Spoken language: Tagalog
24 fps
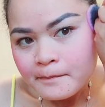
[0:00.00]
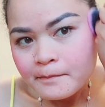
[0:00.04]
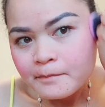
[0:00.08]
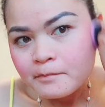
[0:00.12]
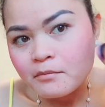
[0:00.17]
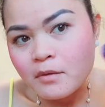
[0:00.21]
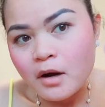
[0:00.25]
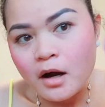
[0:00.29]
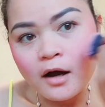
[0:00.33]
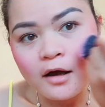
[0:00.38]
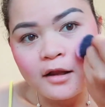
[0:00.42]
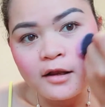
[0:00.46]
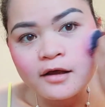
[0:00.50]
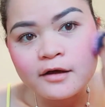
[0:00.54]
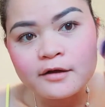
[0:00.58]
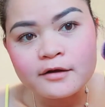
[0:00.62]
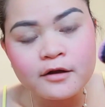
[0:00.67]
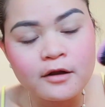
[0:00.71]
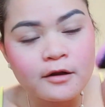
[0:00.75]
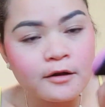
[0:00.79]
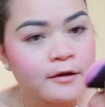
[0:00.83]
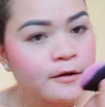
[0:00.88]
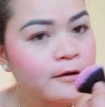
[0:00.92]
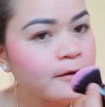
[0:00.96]
bahala na
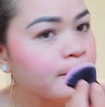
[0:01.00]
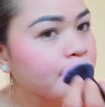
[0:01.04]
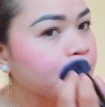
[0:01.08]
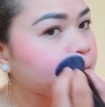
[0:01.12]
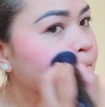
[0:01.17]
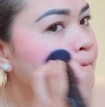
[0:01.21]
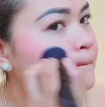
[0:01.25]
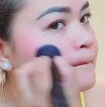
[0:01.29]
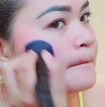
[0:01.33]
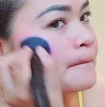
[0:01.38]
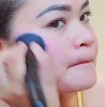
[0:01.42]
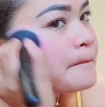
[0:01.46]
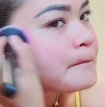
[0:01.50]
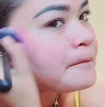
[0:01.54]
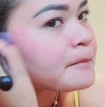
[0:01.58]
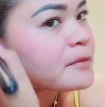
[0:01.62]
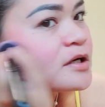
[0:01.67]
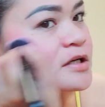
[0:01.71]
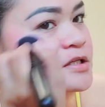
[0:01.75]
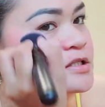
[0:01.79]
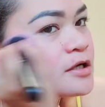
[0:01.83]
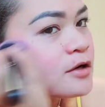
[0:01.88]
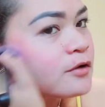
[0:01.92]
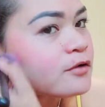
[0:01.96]
ni
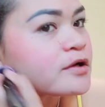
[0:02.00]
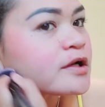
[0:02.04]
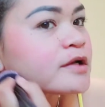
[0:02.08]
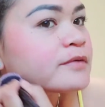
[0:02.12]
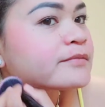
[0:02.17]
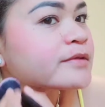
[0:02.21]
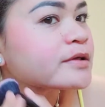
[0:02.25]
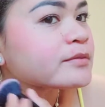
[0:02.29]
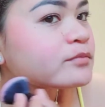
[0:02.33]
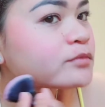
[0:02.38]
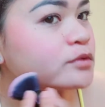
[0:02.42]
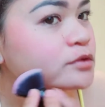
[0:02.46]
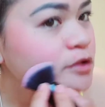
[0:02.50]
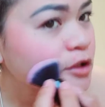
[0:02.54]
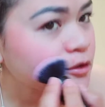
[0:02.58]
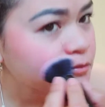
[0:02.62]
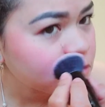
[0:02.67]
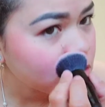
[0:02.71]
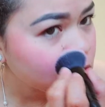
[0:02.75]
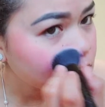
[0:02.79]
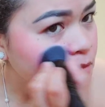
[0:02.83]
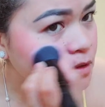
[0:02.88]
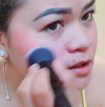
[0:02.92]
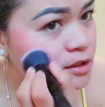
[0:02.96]
kaysa una magbutang
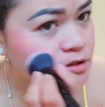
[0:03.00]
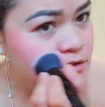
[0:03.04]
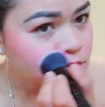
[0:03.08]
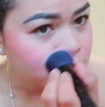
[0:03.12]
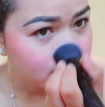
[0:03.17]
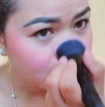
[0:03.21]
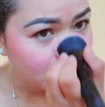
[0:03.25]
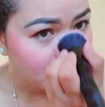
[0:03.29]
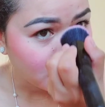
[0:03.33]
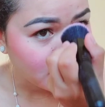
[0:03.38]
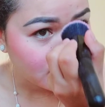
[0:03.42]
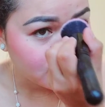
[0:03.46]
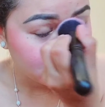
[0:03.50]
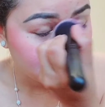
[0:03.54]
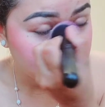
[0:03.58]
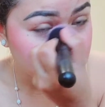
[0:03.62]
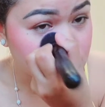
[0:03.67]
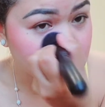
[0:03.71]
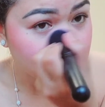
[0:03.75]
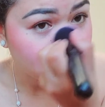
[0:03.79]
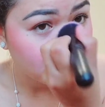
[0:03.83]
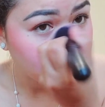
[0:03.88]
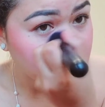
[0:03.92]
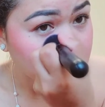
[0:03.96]
mi glass ni
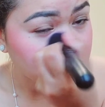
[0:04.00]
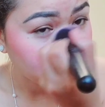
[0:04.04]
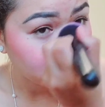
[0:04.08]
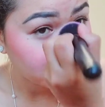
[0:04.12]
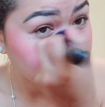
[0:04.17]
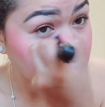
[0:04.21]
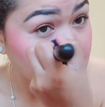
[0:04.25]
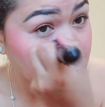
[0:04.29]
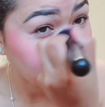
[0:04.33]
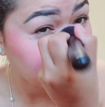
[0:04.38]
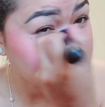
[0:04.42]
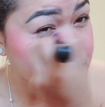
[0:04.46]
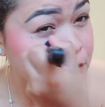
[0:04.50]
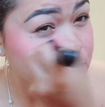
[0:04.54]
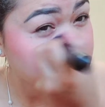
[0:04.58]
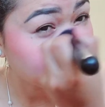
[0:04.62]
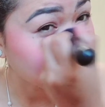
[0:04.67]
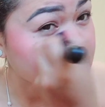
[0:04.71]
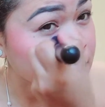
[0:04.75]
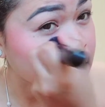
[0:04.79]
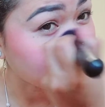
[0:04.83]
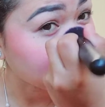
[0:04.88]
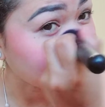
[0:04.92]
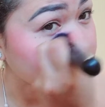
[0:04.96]
butangan jud
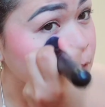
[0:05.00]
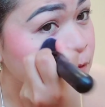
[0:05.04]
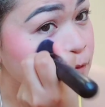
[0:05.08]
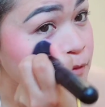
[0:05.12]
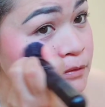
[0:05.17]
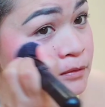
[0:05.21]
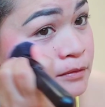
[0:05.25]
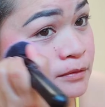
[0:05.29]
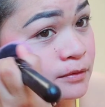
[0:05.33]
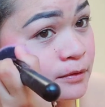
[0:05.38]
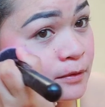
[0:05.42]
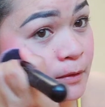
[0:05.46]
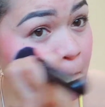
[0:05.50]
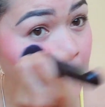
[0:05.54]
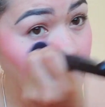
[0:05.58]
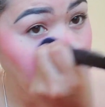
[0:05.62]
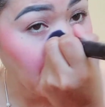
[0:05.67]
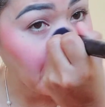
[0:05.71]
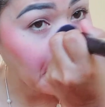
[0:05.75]
ang ilong no